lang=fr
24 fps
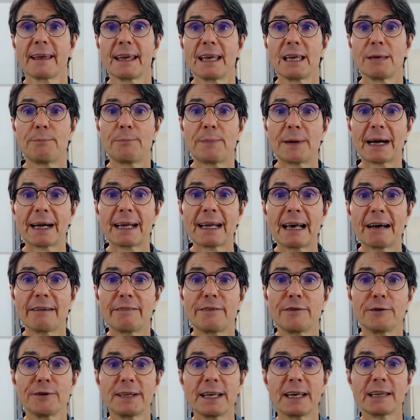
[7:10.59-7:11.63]
et par la
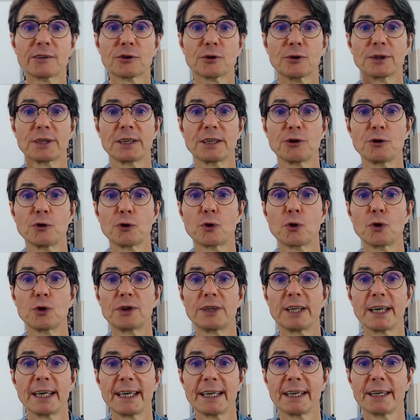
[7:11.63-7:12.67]
fenêtre des deux
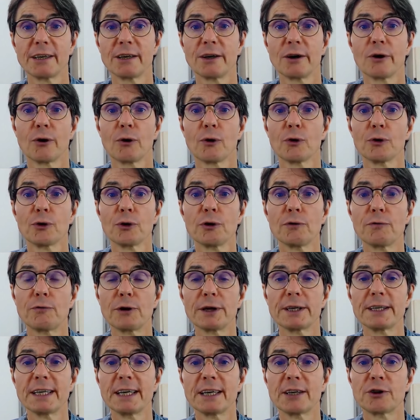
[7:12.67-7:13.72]
côtés, on ne
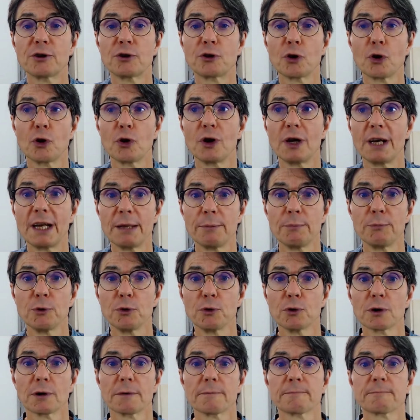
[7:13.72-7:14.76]
voyait que les
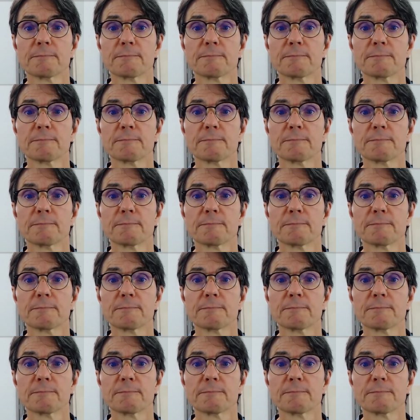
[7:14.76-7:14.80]
murs.